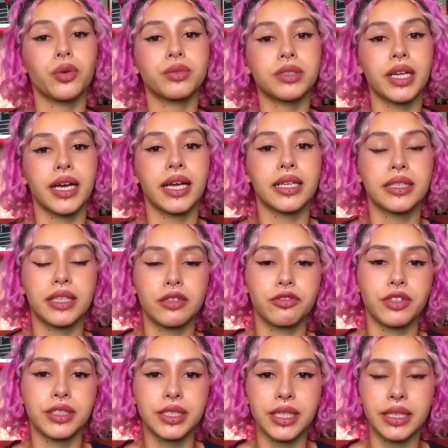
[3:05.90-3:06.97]
contra ela na
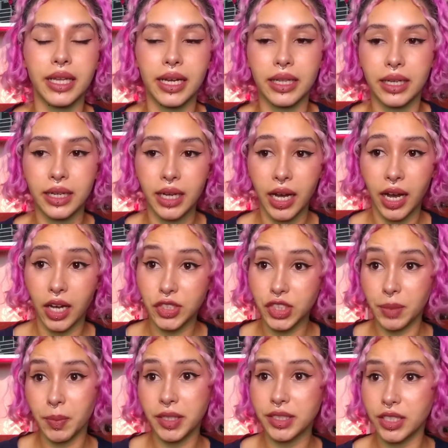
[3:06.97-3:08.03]
infância dela.
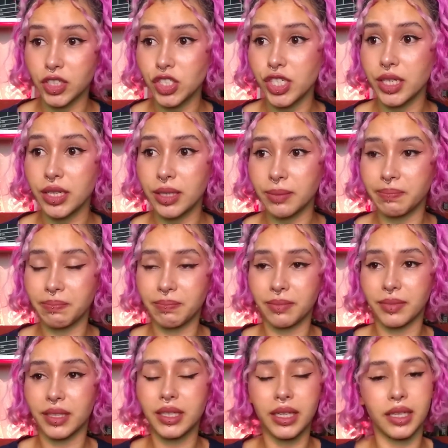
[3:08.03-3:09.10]
Achei bastante
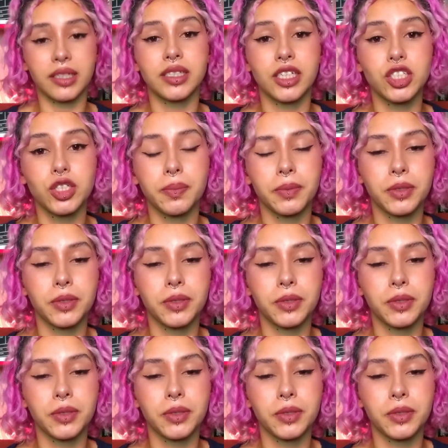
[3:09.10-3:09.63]
interessante